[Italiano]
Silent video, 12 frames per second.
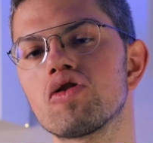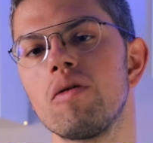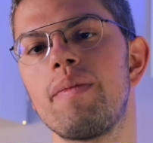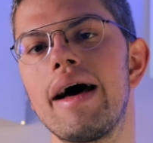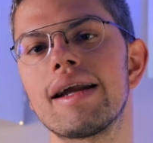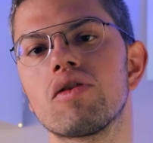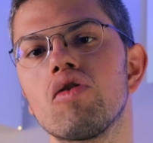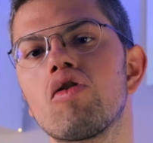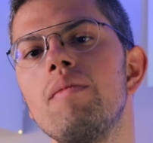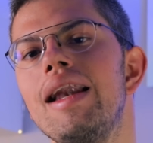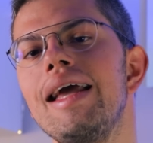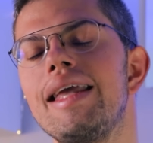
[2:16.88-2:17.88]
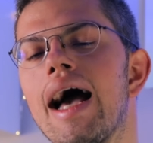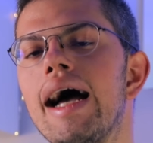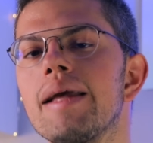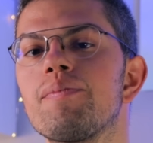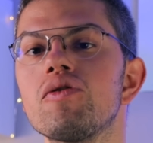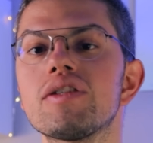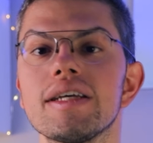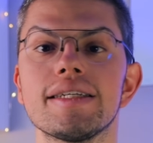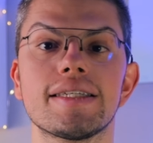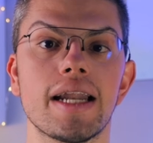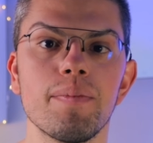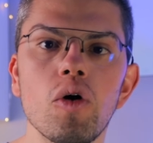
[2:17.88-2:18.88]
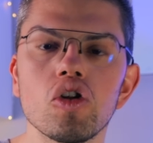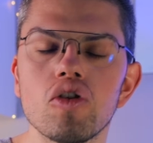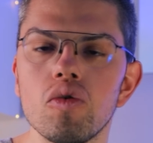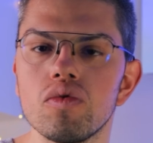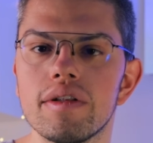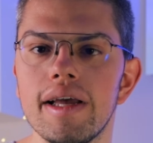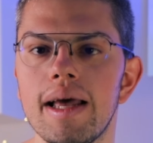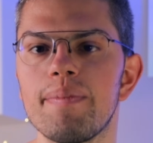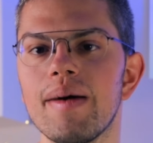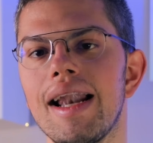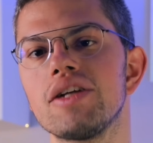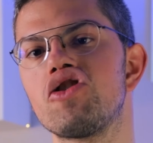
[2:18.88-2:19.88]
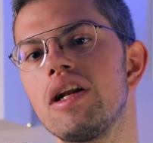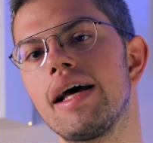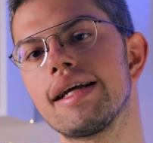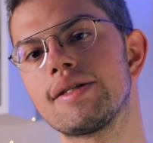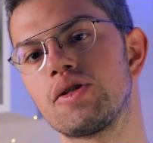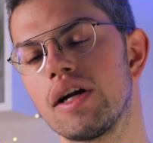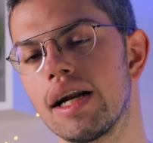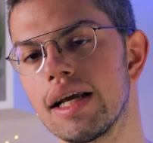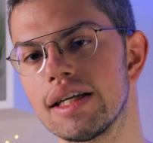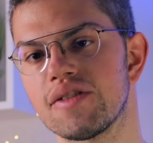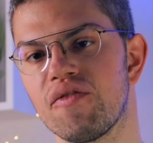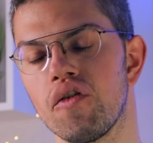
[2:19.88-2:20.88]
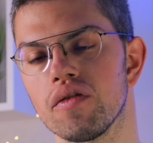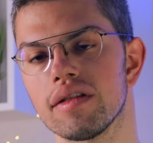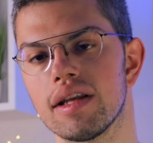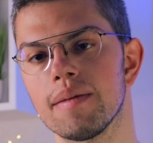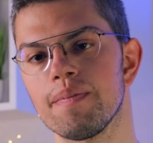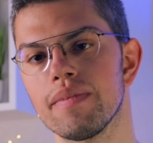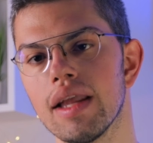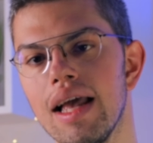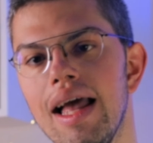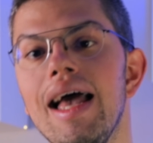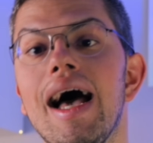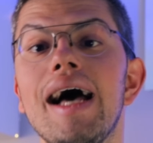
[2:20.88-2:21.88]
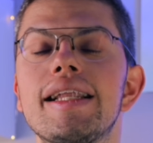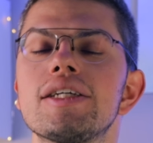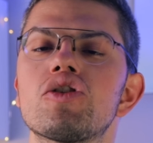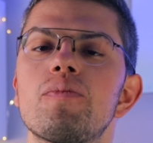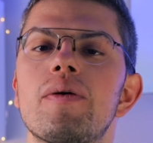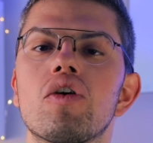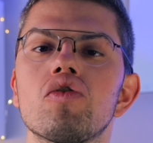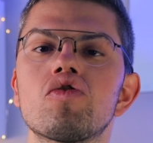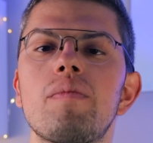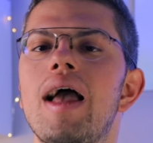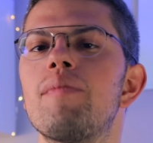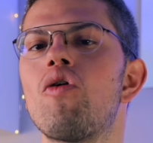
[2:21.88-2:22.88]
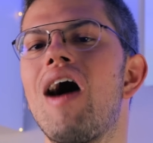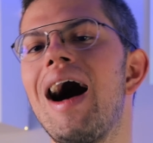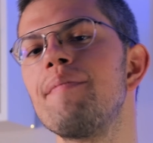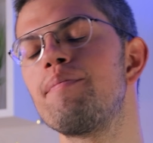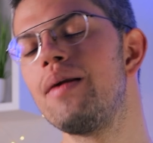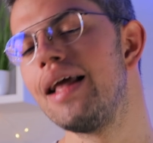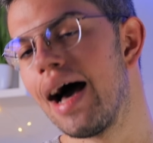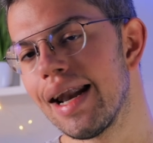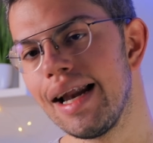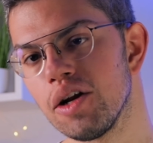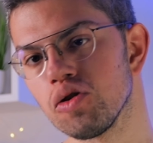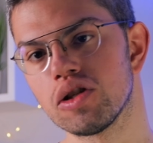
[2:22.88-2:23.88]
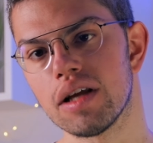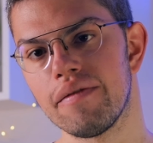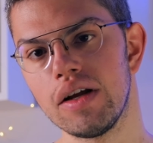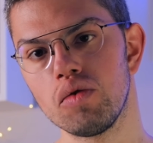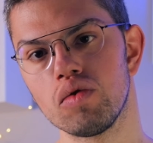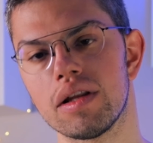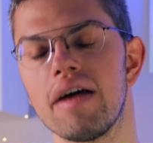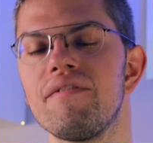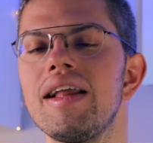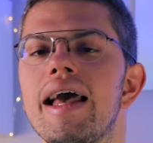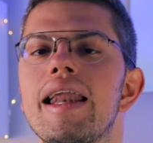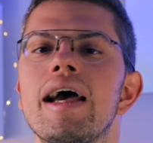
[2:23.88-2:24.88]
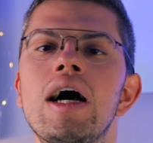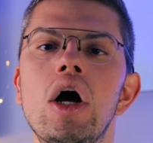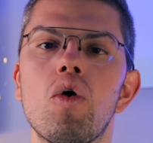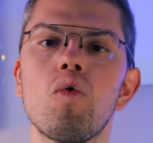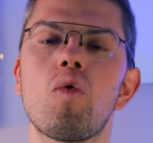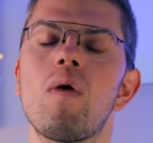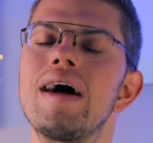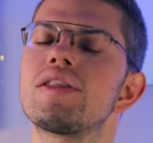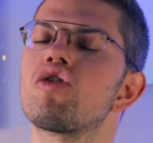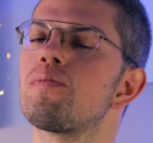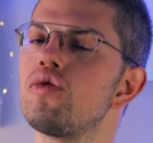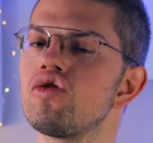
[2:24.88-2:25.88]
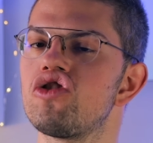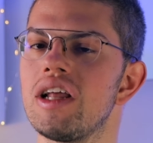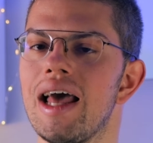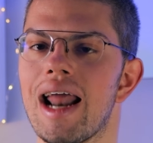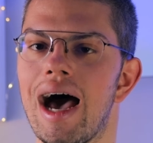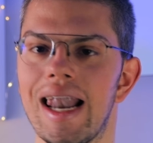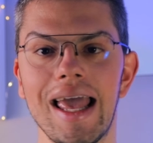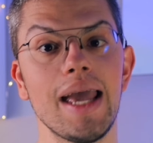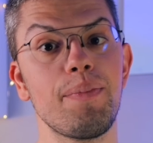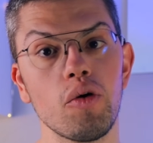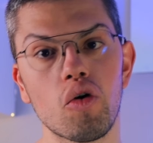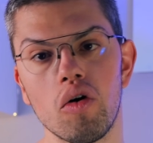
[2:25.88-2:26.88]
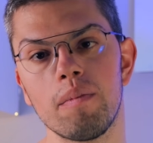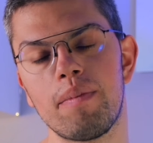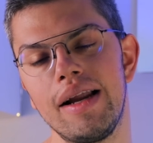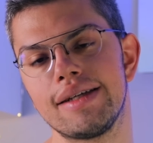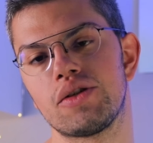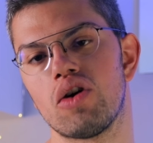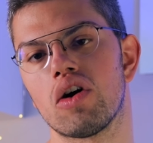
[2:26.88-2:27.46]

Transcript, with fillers: scoperto come l'AI possa essere molto utile per la generazione degli sfondi. Adesso però dobbiamo ampliare le nostre vedute, vedere un quadro più generale e più complesso